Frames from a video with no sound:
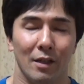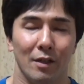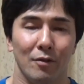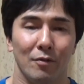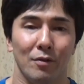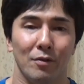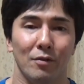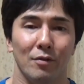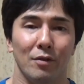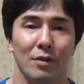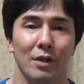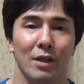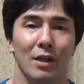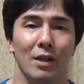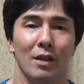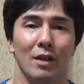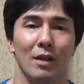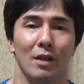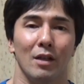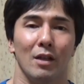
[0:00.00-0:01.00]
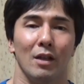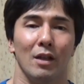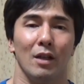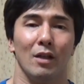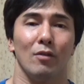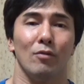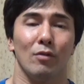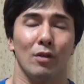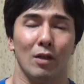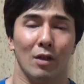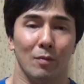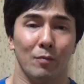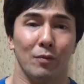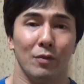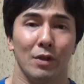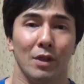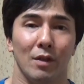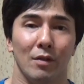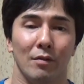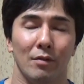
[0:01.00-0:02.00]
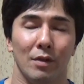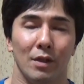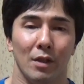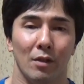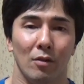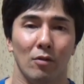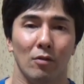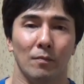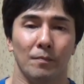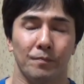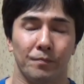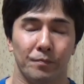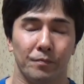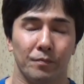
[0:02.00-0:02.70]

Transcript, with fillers: などについて、えー、動画をアップしてるんですけど、